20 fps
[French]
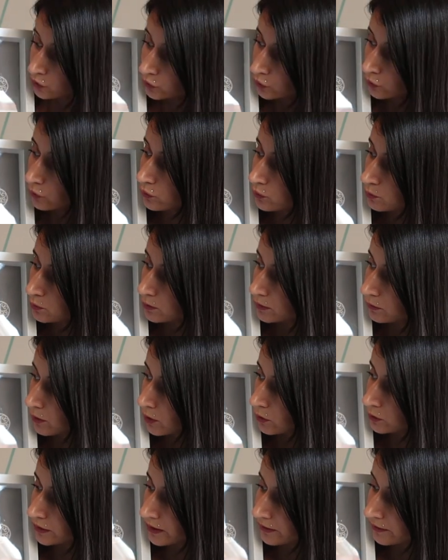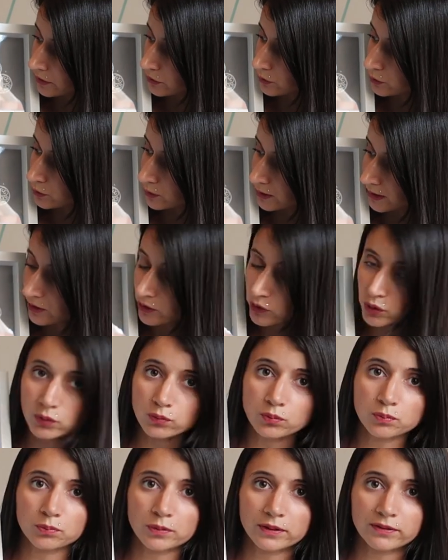Donc vous pouvez voir au travers de ce cadre que
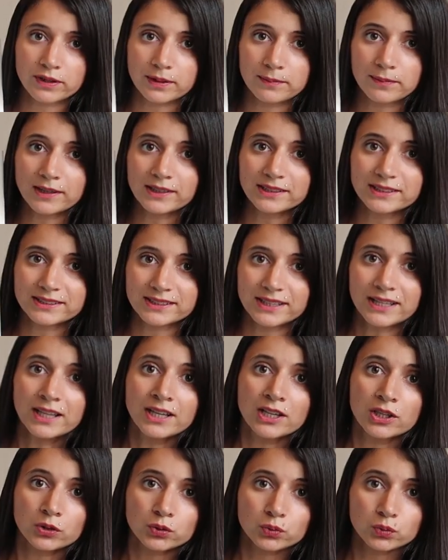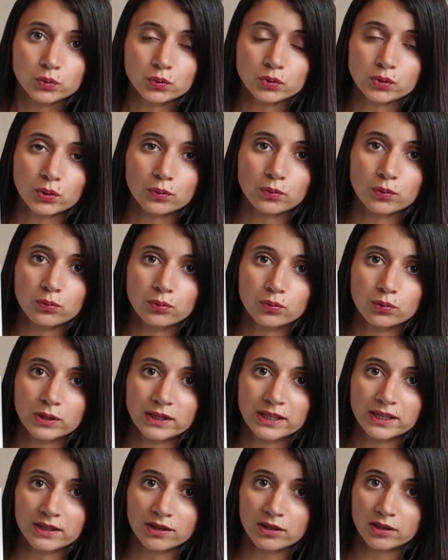vous pouvez vraiment glisser tout ce que vous
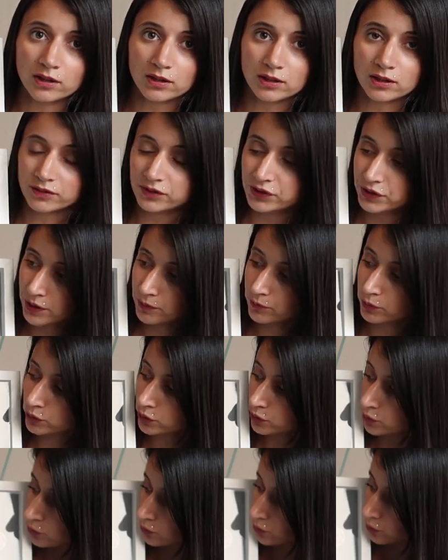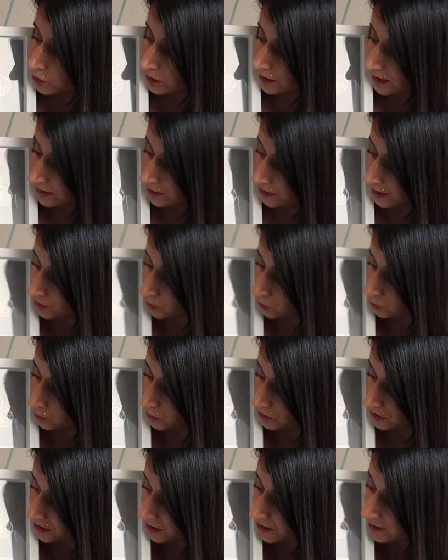voulez euh, dans votre cadre à
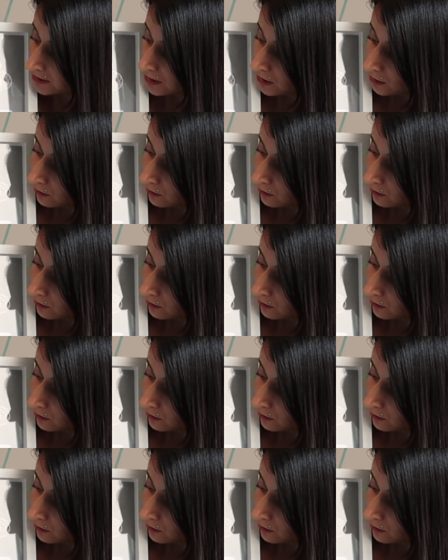souvenir